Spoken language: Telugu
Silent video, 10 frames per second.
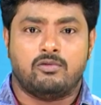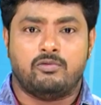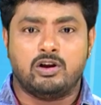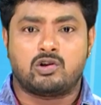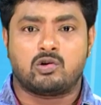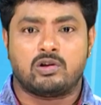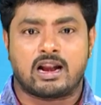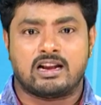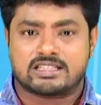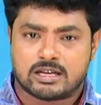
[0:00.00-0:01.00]
వెంట్రుకలు
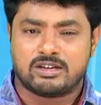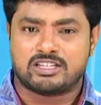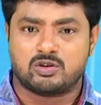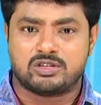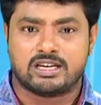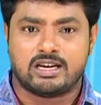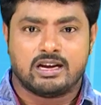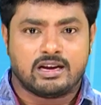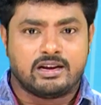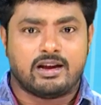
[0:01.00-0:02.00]
రాలే సమస్య నుంచి
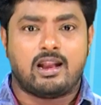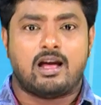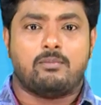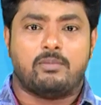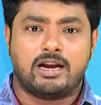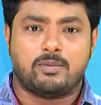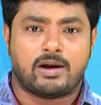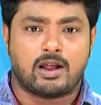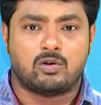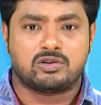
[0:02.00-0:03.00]
ఎలా
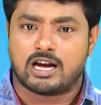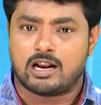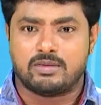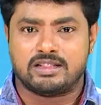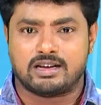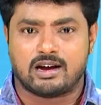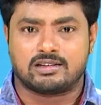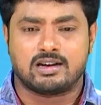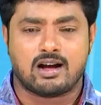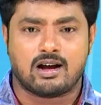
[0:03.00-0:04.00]
బయటపడాలో చాలామందికి
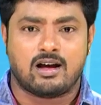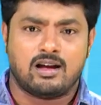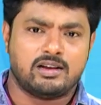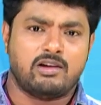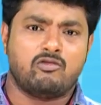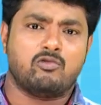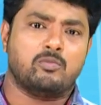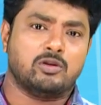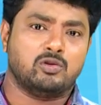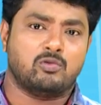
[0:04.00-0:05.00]
అర్థం కాక ఏవేవో
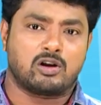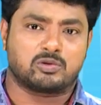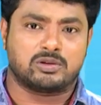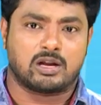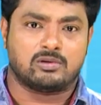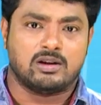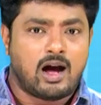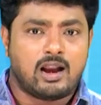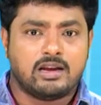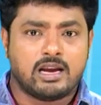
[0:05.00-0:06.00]
మందులు వాడుతుంటారు
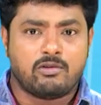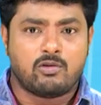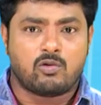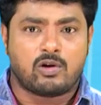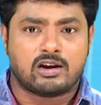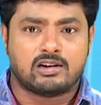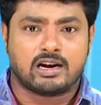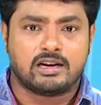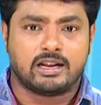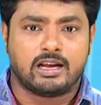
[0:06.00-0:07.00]
అలా ఏవేవో వాడడం
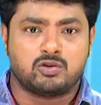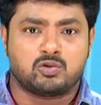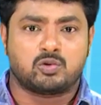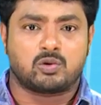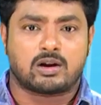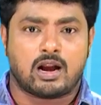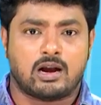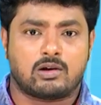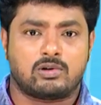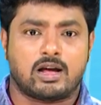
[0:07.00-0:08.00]
కంటే జుట్టు
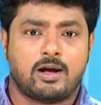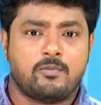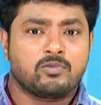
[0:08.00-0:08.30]
రాలకుండా